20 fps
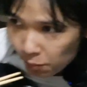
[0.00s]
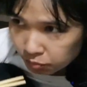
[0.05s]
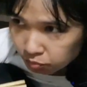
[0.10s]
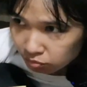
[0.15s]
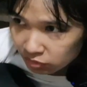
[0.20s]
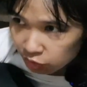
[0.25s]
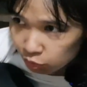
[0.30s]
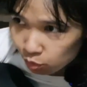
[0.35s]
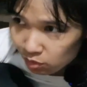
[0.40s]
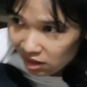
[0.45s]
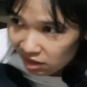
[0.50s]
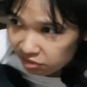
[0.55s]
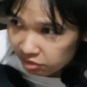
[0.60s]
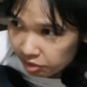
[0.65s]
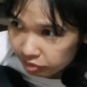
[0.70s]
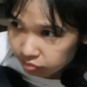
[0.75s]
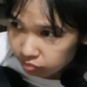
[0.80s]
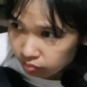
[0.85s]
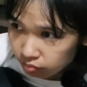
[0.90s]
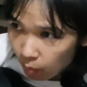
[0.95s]
là tủ lạnh
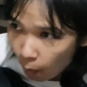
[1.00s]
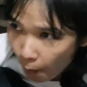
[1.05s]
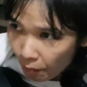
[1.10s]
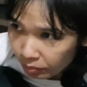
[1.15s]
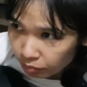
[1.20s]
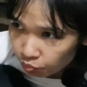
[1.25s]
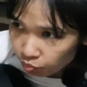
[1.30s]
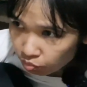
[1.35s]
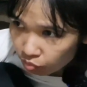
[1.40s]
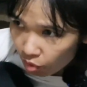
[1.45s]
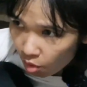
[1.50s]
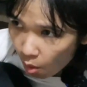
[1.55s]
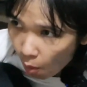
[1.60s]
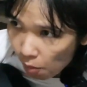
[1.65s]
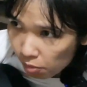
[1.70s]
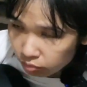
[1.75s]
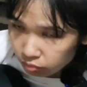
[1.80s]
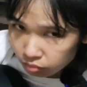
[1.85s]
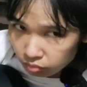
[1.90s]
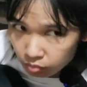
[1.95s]
hả
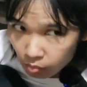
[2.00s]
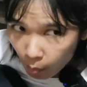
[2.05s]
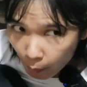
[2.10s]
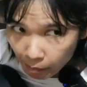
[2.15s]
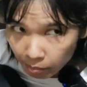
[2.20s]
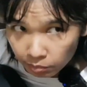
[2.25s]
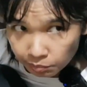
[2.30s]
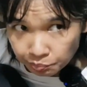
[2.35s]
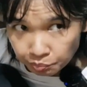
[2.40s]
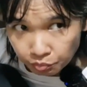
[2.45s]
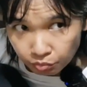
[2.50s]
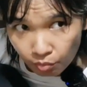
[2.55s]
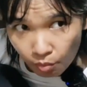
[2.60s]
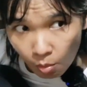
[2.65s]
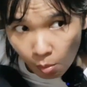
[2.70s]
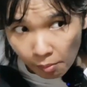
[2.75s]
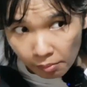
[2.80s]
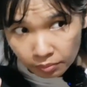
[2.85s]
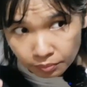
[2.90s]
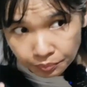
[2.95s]
ừ, đâu hết còn
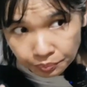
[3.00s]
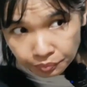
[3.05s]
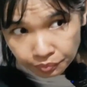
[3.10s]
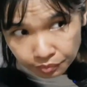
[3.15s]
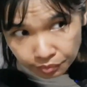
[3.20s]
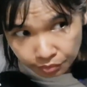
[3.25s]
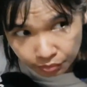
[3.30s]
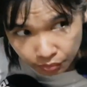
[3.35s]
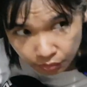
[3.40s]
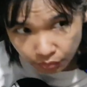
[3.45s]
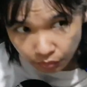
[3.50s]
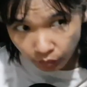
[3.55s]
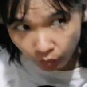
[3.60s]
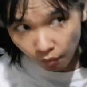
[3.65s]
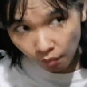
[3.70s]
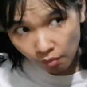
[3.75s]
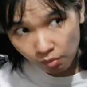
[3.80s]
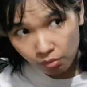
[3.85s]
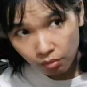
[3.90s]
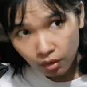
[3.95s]
có bí
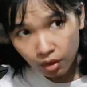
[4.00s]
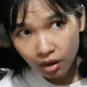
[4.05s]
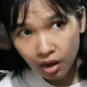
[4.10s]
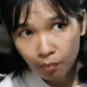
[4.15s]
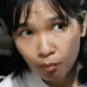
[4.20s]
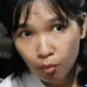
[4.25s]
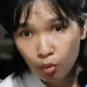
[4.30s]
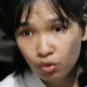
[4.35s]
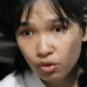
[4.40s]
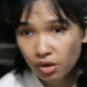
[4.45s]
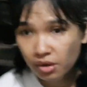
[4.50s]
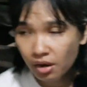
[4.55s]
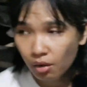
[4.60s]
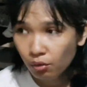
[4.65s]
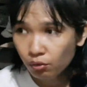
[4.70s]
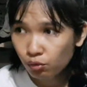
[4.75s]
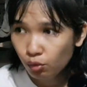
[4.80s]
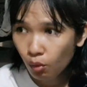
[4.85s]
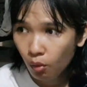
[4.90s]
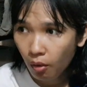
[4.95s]
bầu có mua gì nấu
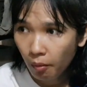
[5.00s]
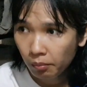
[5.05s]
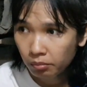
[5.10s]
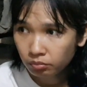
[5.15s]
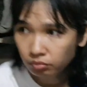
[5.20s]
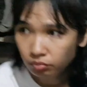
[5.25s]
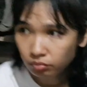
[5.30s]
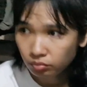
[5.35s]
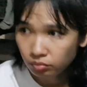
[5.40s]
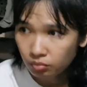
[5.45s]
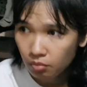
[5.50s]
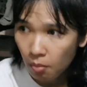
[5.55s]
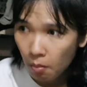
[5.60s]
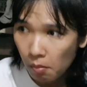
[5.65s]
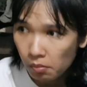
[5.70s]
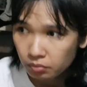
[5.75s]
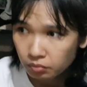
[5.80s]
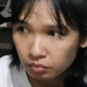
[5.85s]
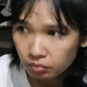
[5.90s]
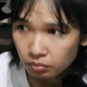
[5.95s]
ăn chua rõ
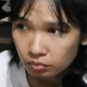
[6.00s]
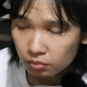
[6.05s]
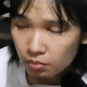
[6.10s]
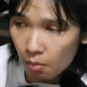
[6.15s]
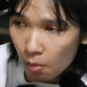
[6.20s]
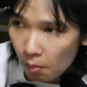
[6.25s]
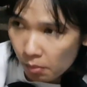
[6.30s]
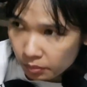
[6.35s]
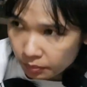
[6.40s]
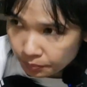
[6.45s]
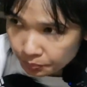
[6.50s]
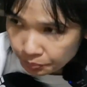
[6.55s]
ràng dạ, dạ.